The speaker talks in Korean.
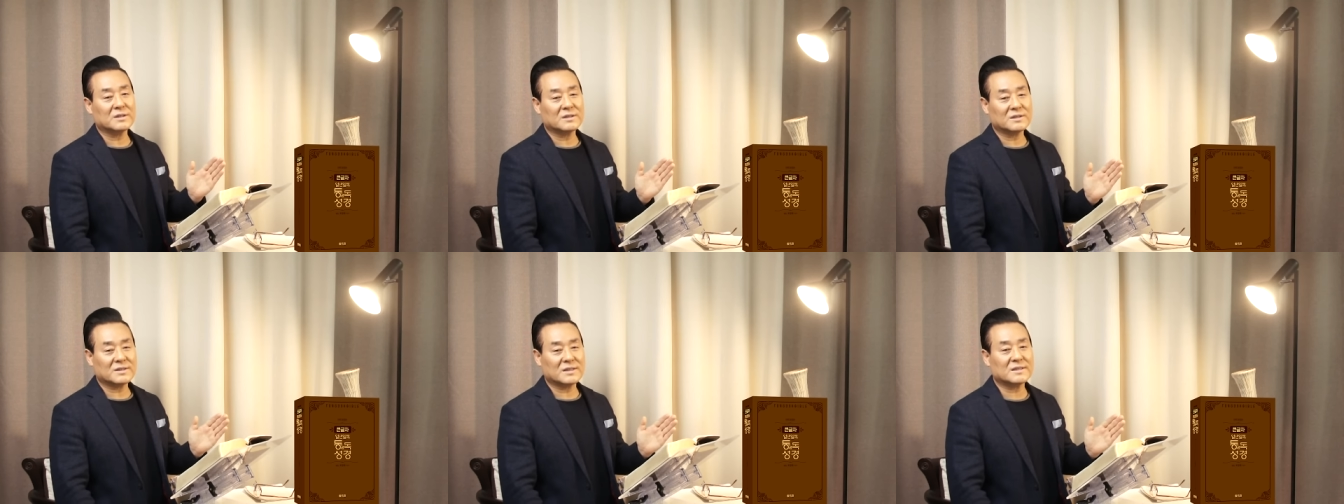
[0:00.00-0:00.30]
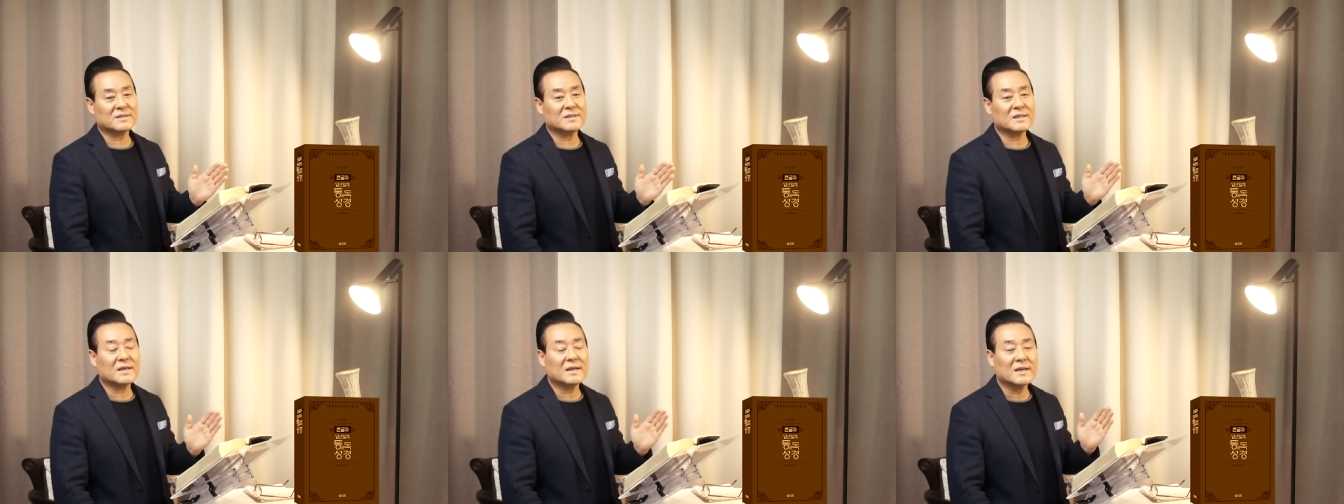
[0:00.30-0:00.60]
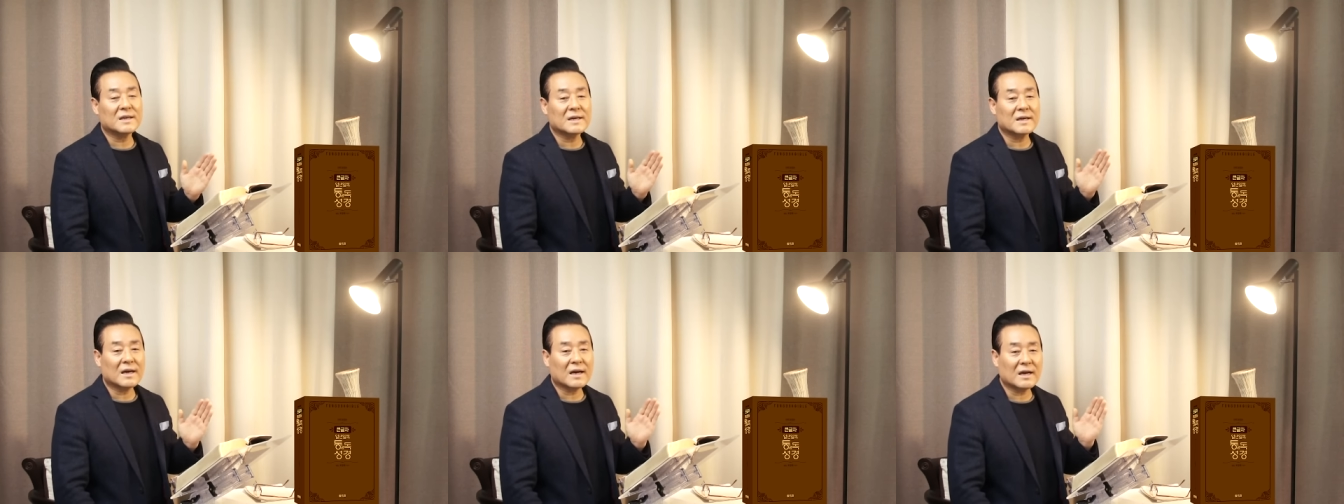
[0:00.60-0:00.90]
셋째
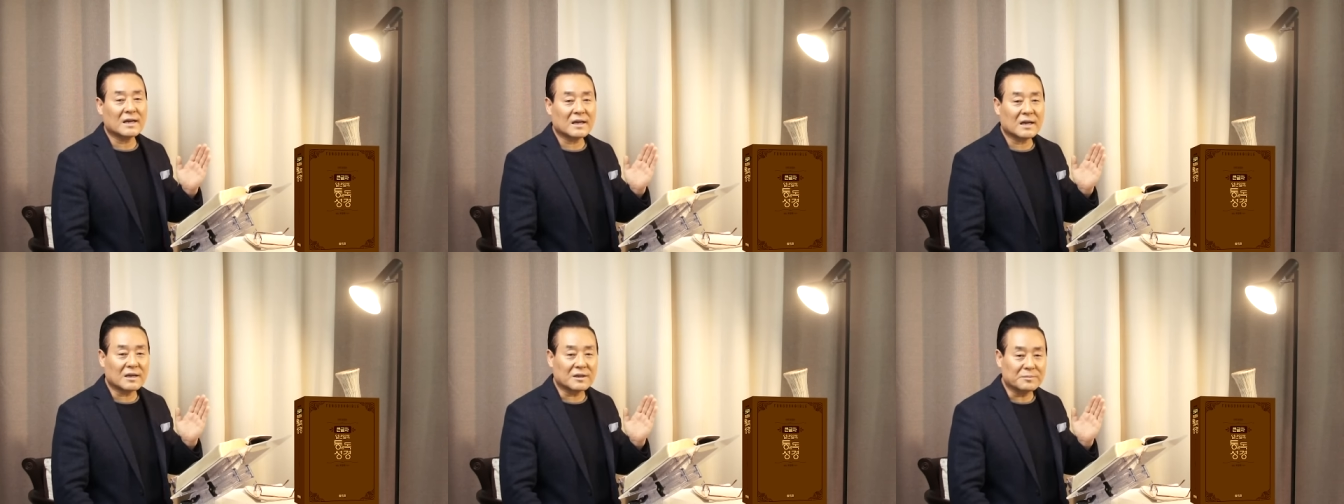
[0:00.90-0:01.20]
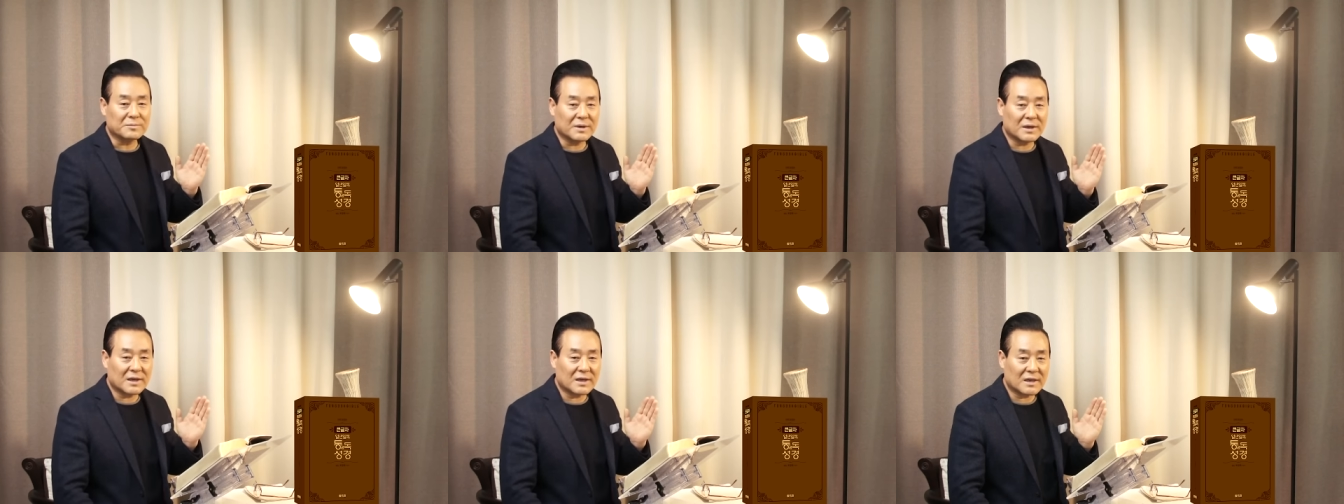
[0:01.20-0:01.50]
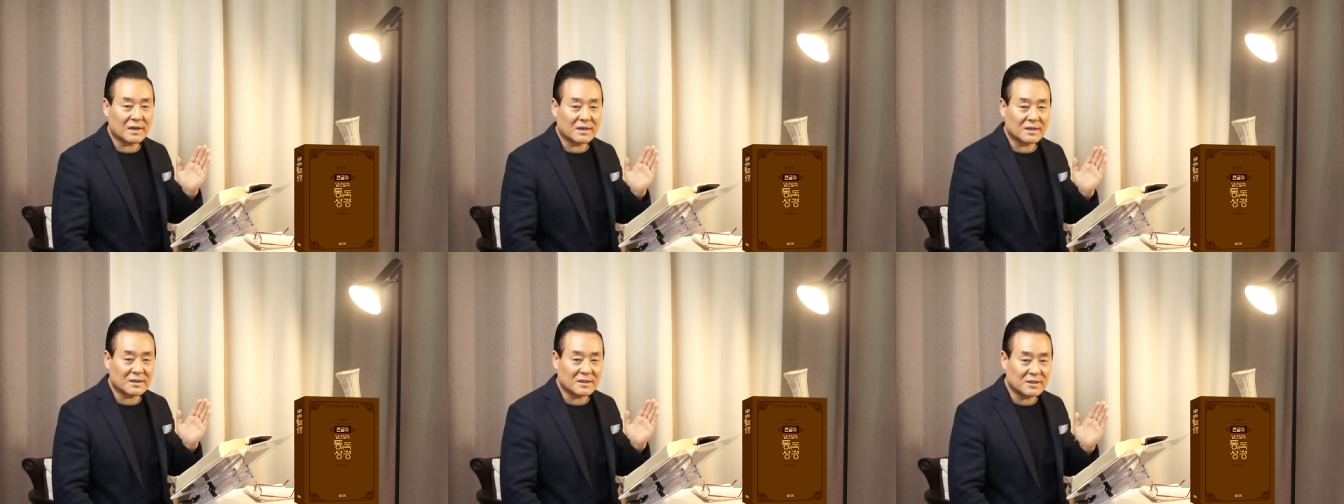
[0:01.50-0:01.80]

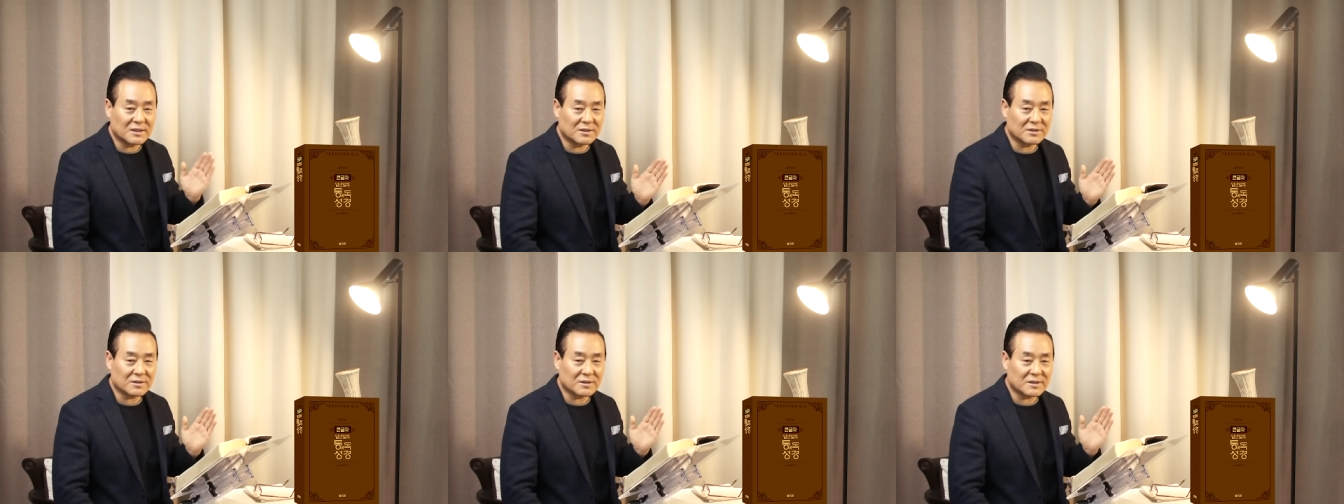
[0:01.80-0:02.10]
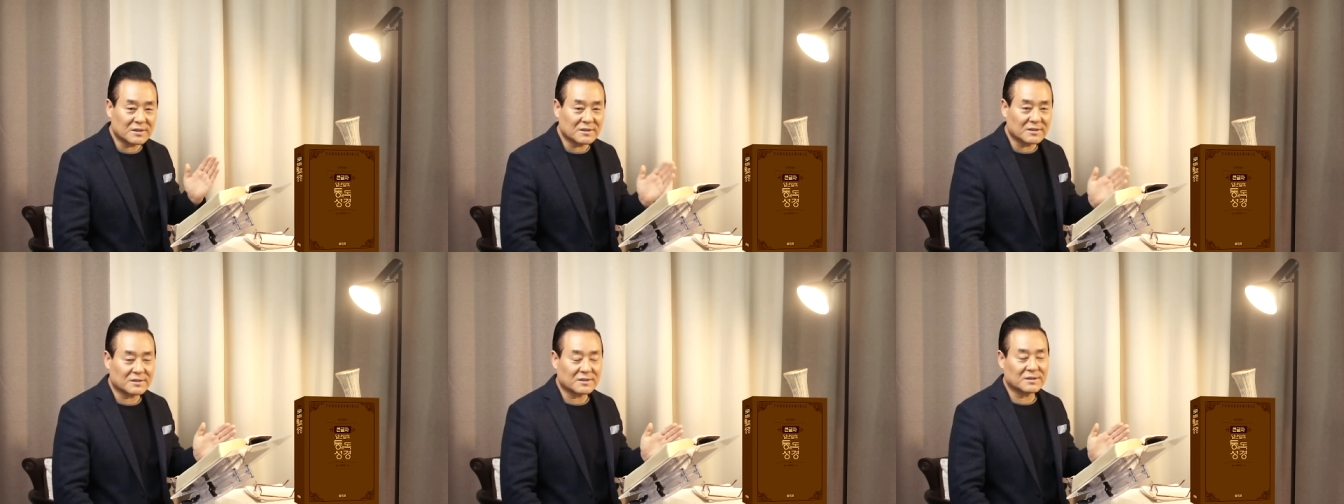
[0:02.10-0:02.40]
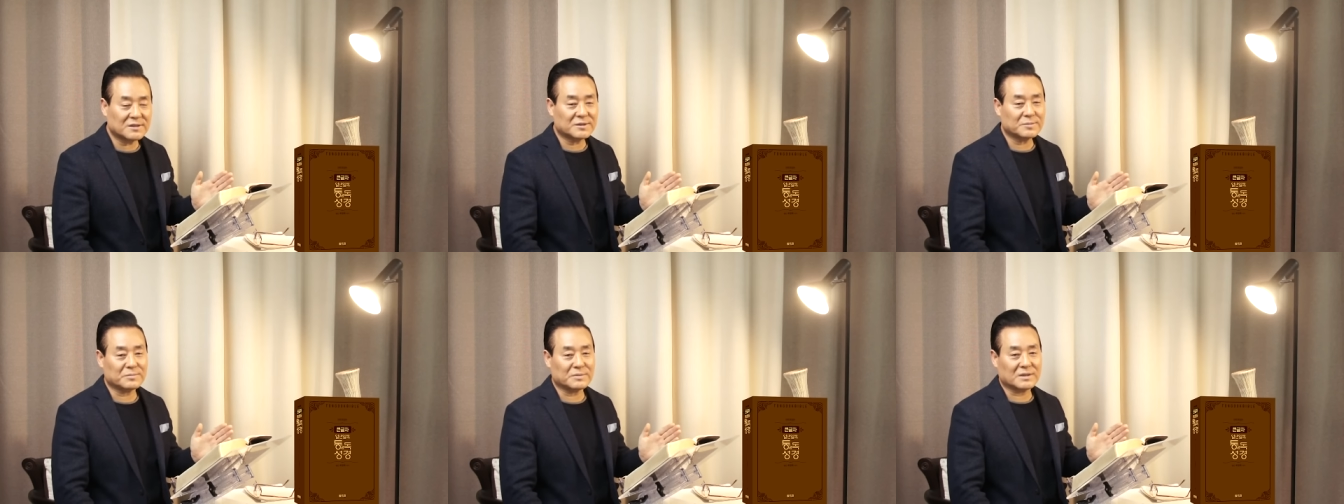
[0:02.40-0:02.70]
하나님의 기적이
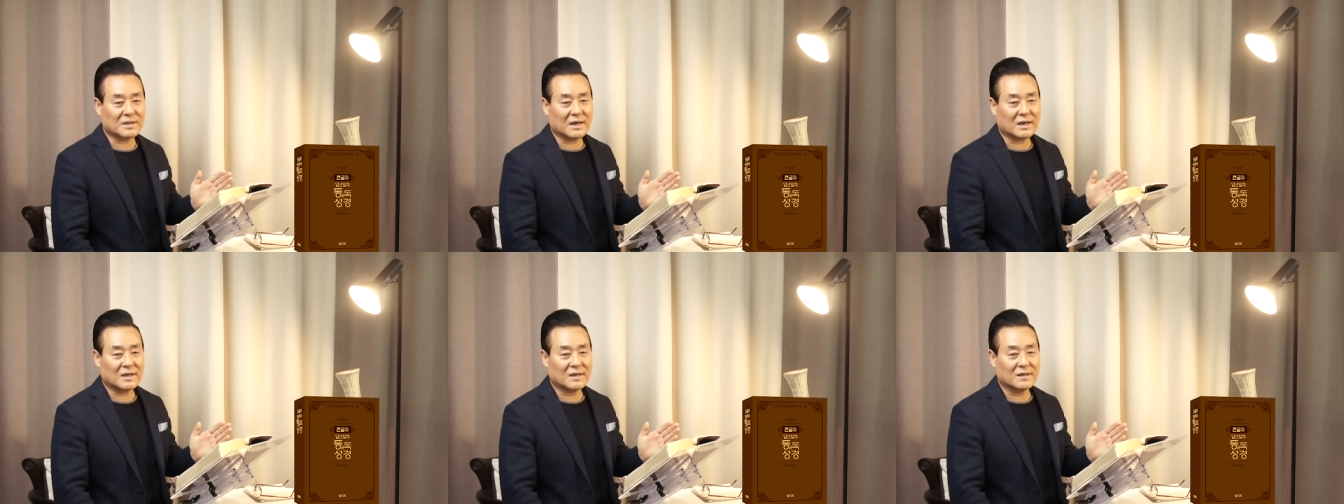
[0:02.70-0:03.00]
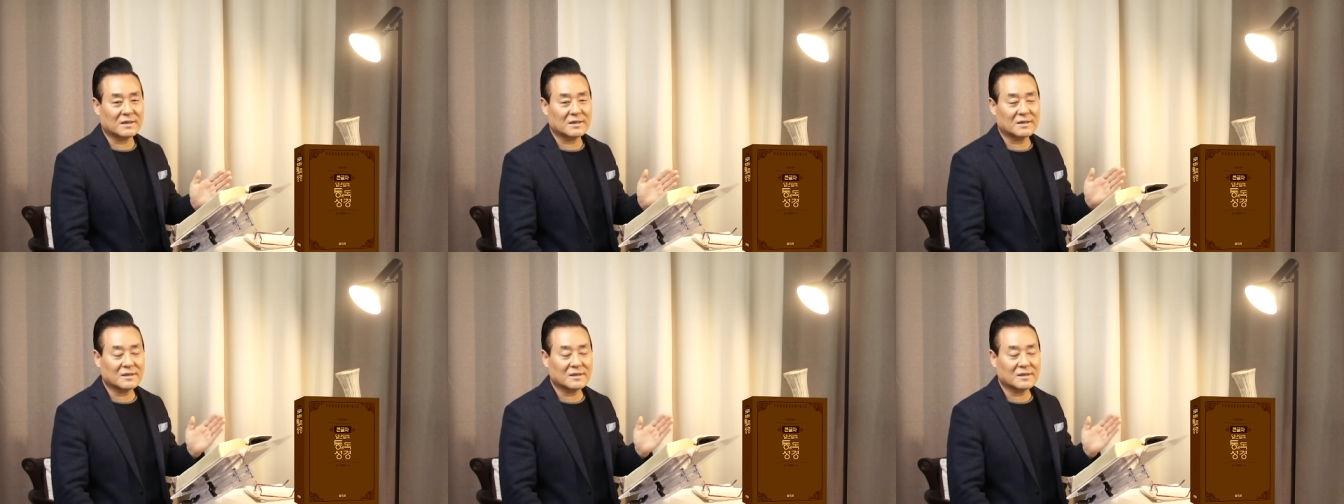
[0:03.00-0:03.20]
들어있습니다.